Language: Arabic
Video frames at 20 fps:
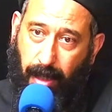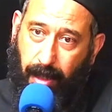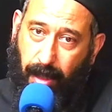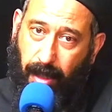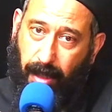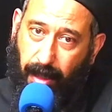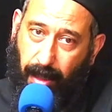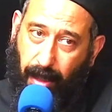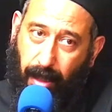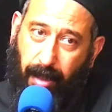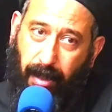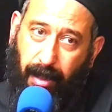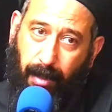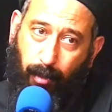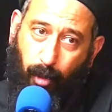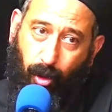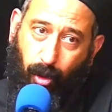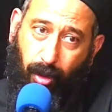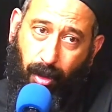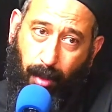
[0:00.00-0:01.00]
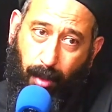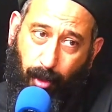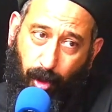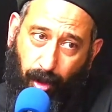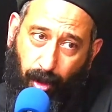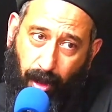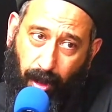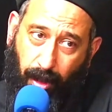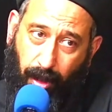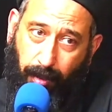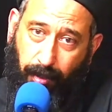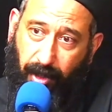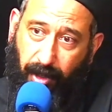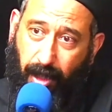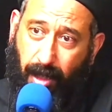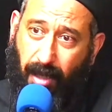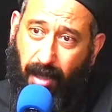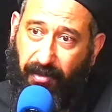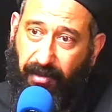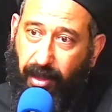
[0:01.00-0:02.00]
لان الانجيل كان بيقرا باللغه
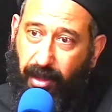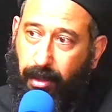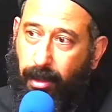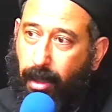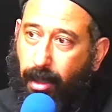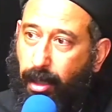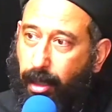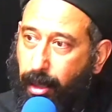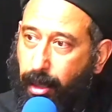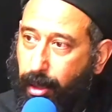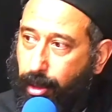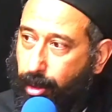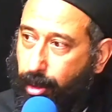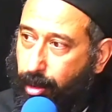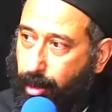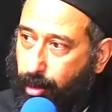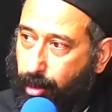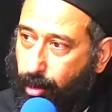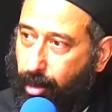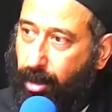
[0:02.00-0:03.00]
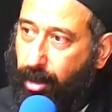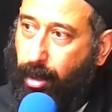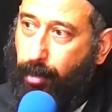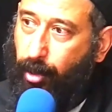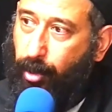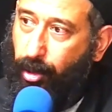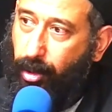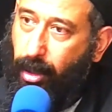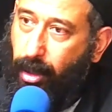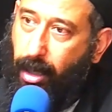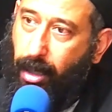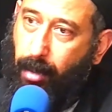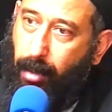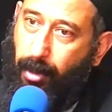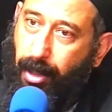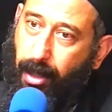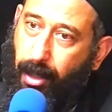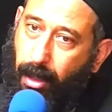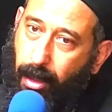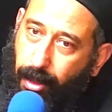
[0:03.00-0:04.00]
القبطيه فالطرح يقرا باللغه
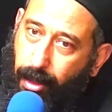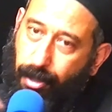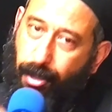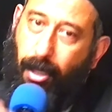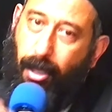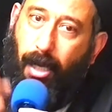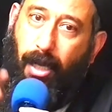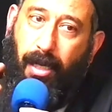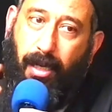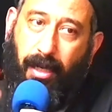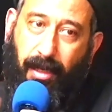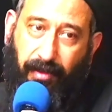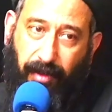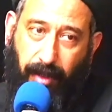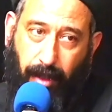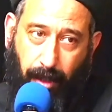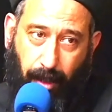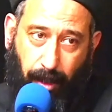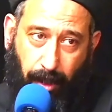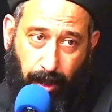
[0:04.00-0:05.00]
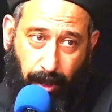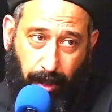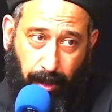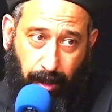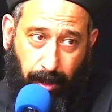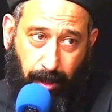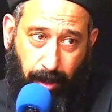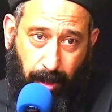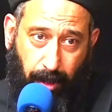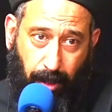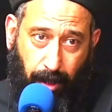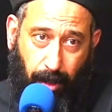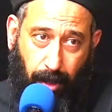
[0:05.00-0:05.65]
العربيه يشرح ايه اللي في الانجيل